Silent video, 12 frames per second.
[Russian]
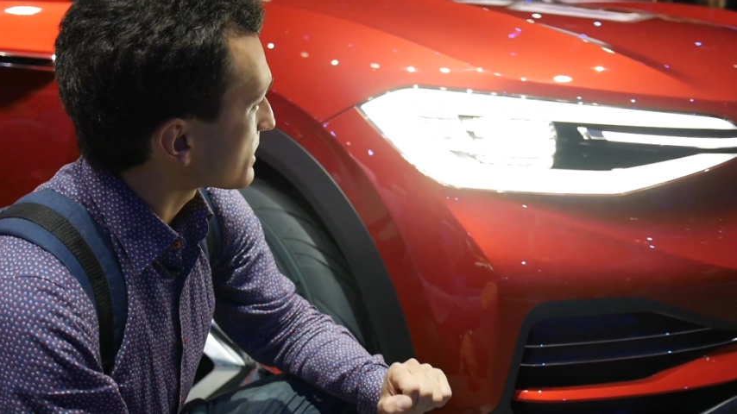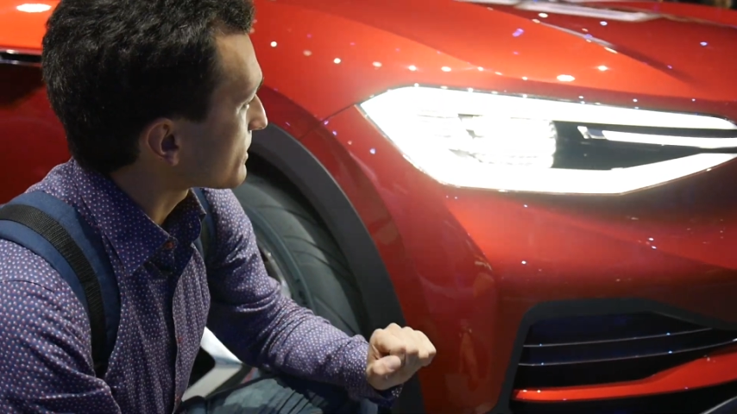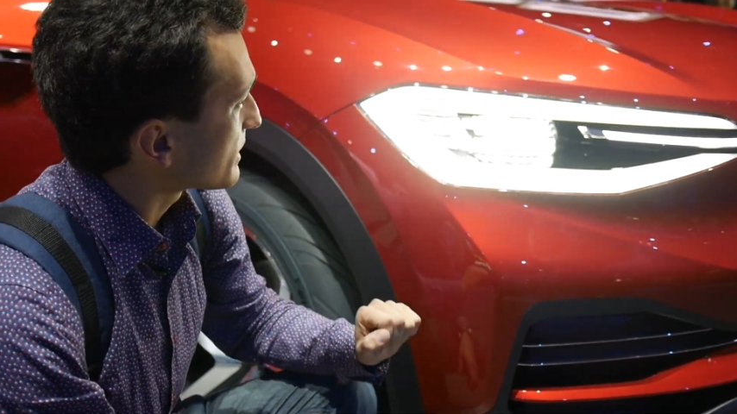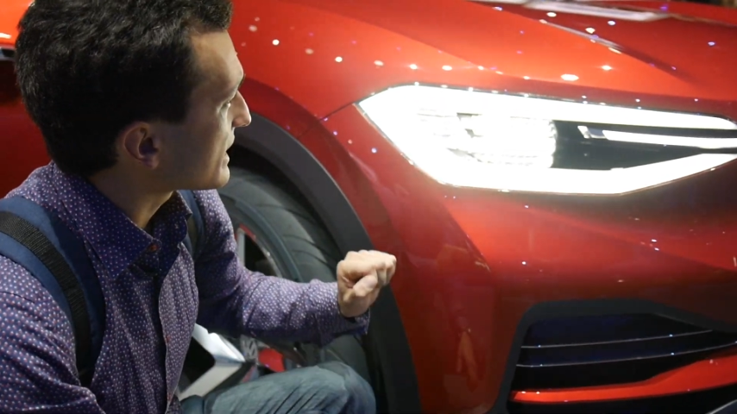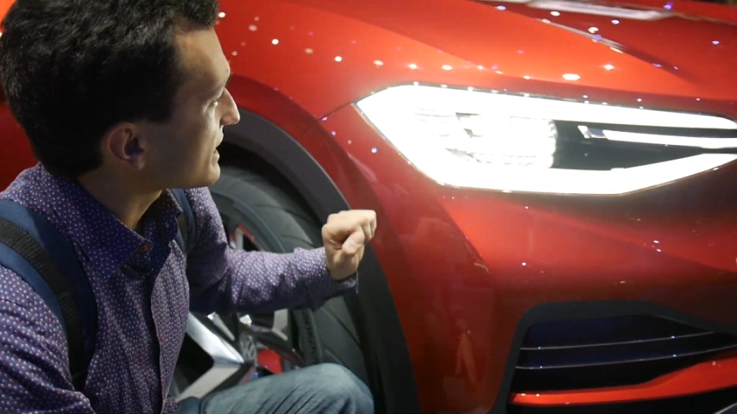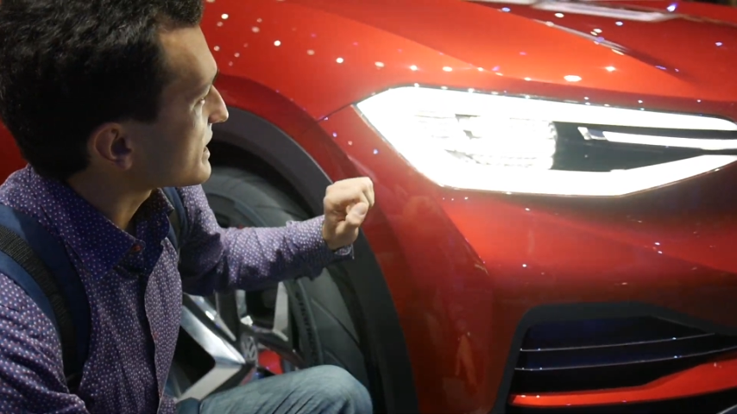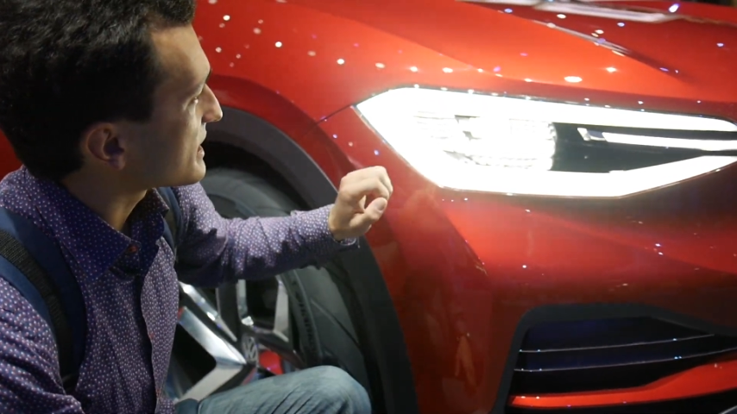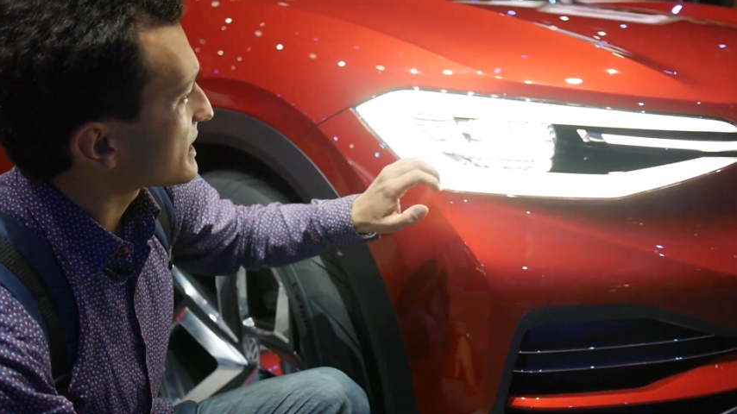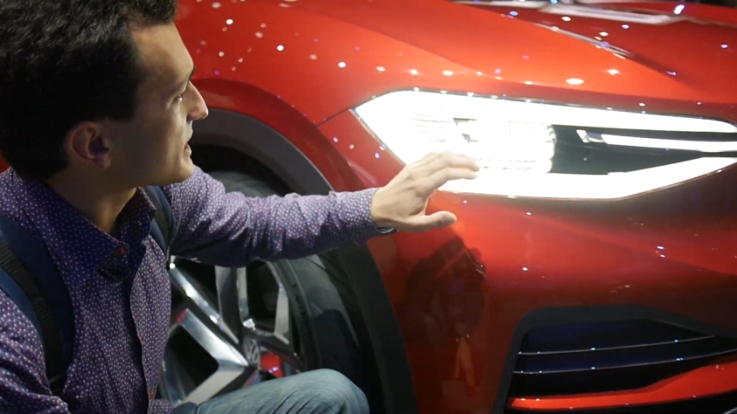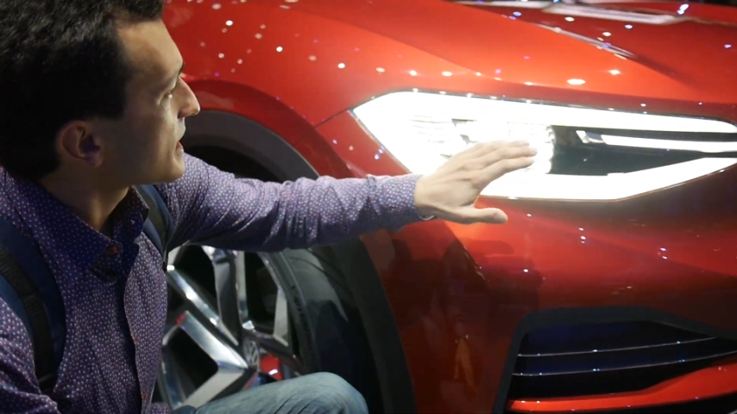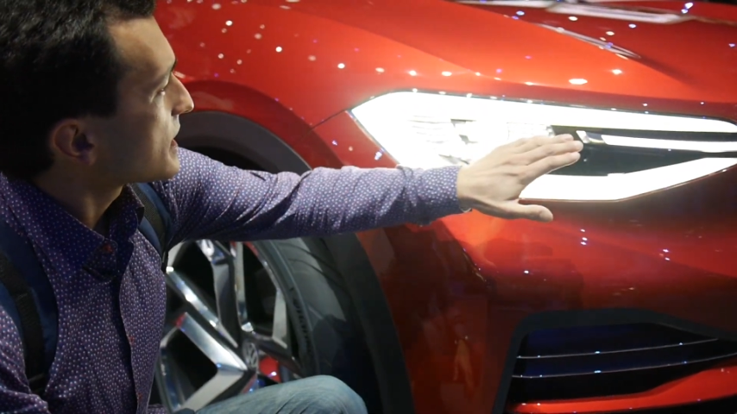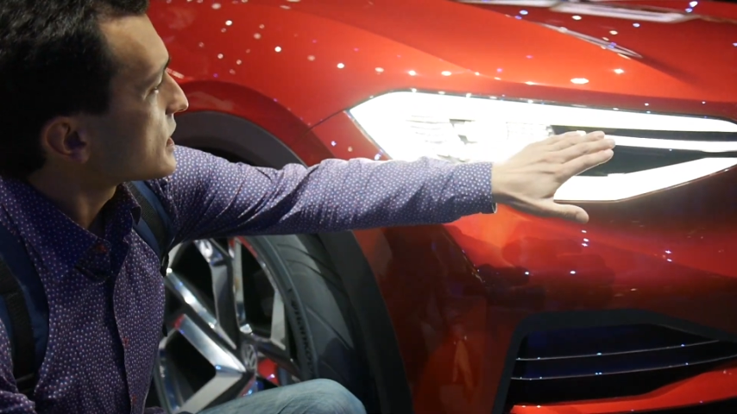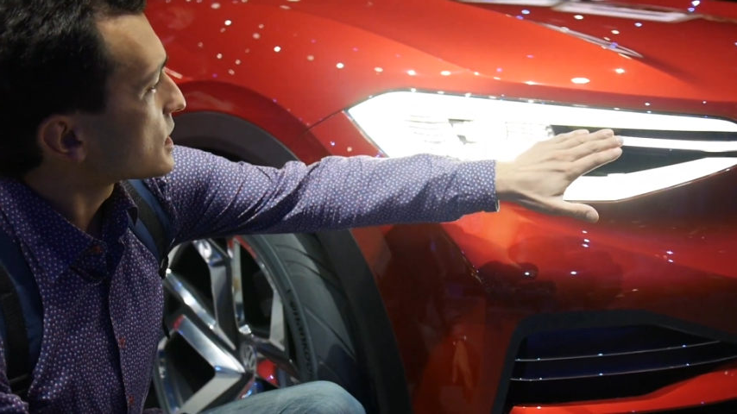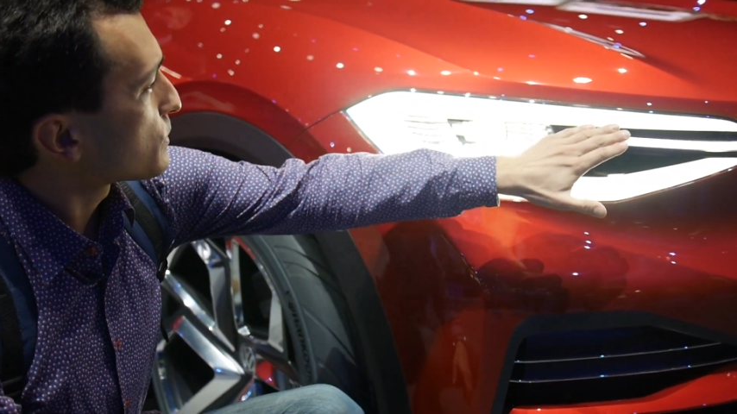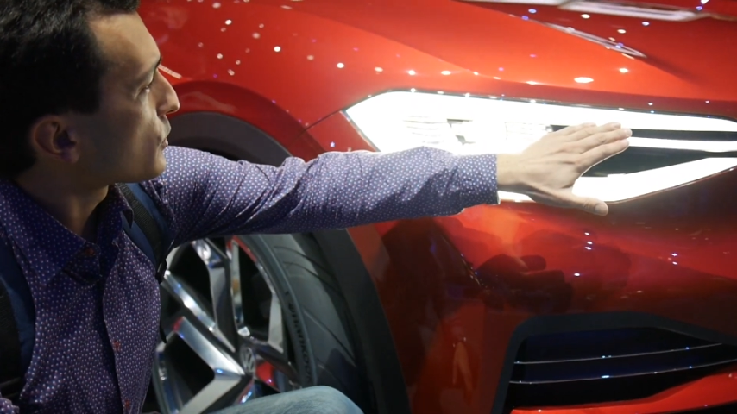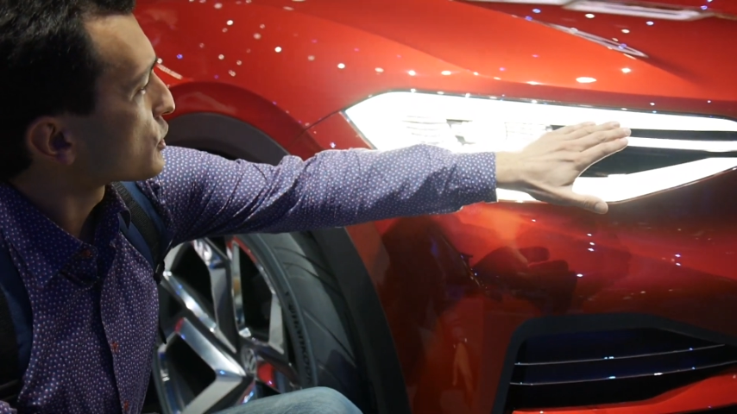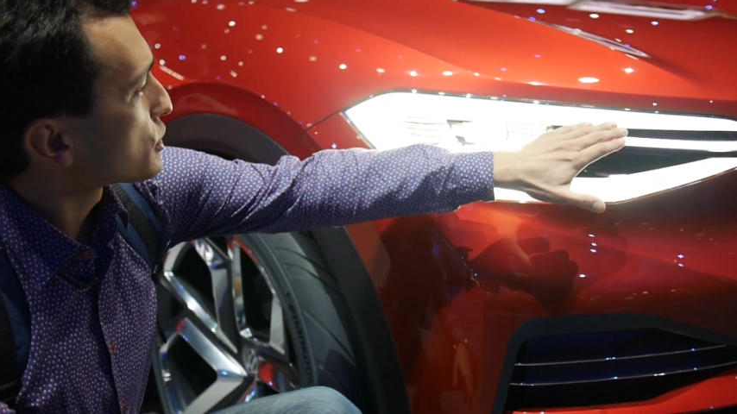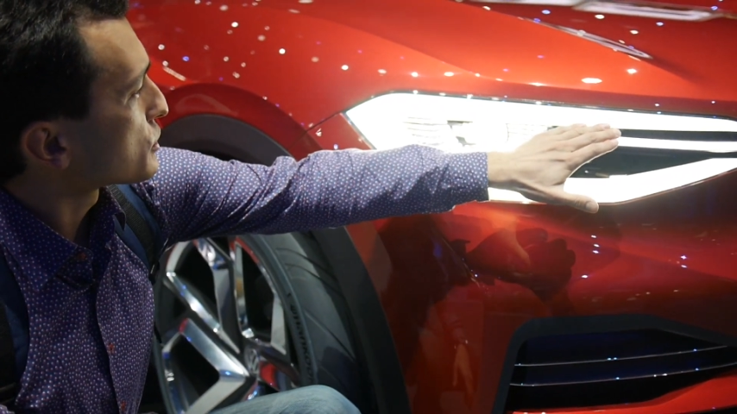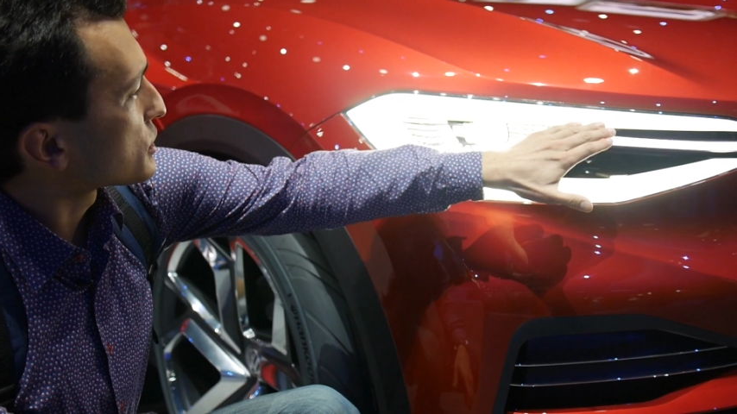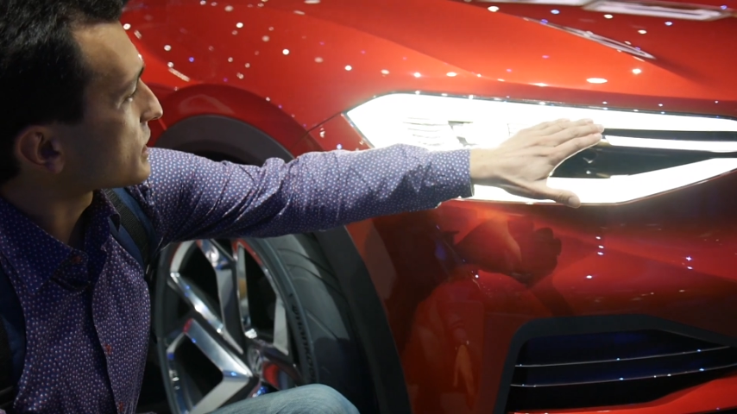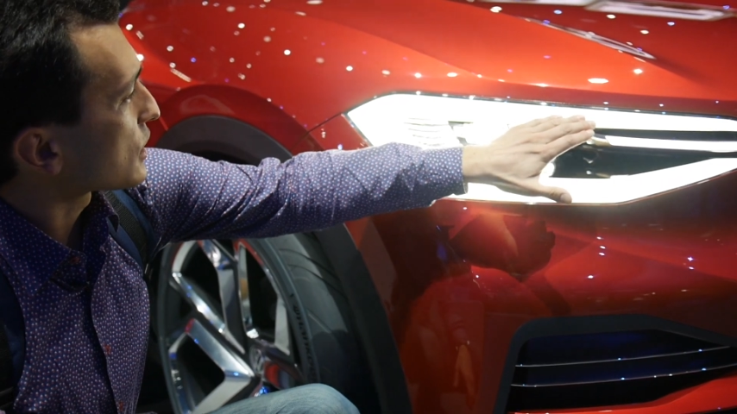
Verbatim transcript: Посмотрите, здесь используется